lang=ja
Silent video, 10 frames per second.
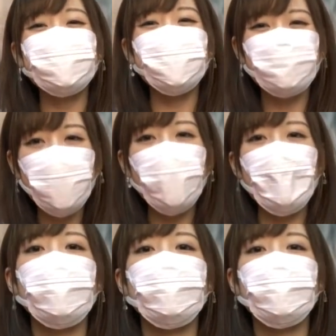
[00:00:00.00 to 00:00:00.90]
来年も、
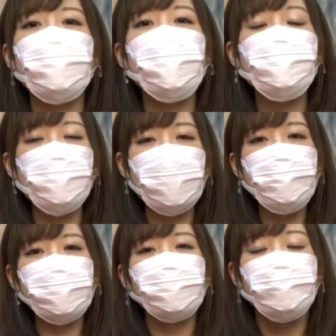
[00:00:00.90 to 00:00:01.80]
えー、競馬予想頑
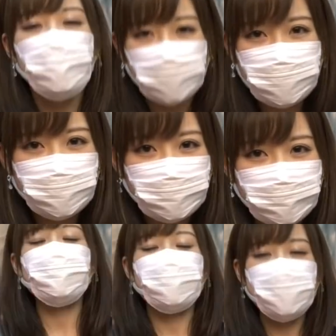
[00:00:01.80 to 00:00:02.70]
張りたいと思います
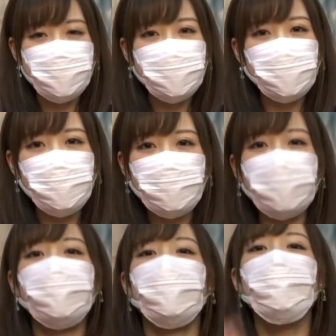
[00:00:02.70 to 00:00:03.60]
的中できるよう
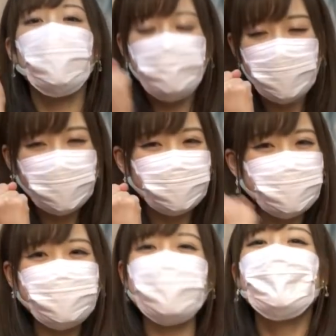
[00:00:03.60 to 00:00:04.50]
に頑張りま
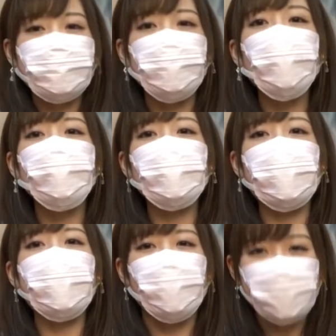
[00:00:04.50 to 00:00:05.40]
すということ
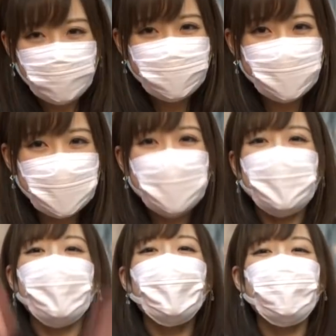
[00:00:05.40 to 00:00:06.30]
で終わります
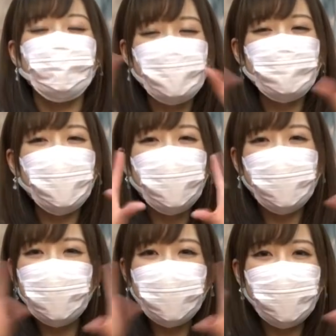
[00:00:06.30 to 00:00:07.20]

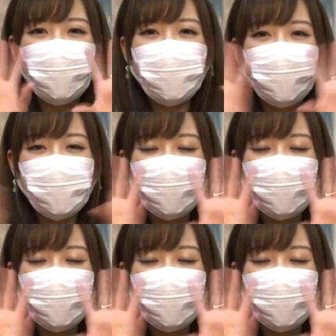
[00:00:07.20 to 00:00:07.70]
バイバーイ